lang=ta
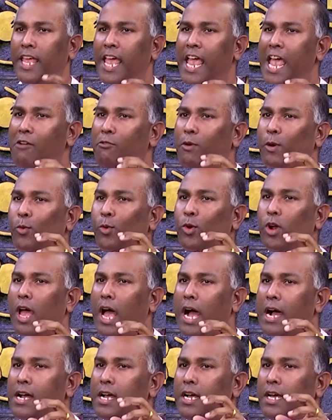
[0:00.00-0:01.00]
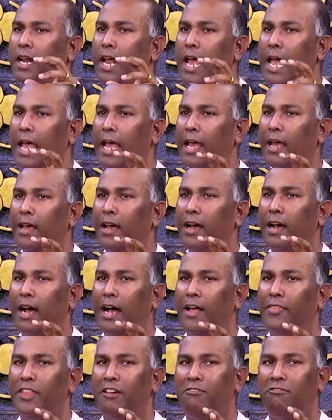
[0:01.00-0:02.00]
தேவன் உண்டாக்குகிற
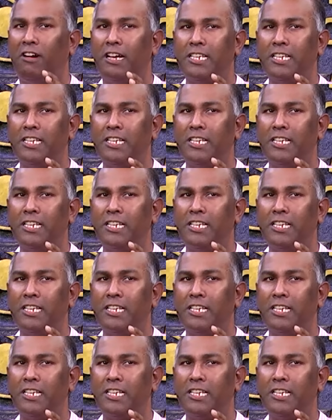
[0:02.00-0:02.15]
அந்த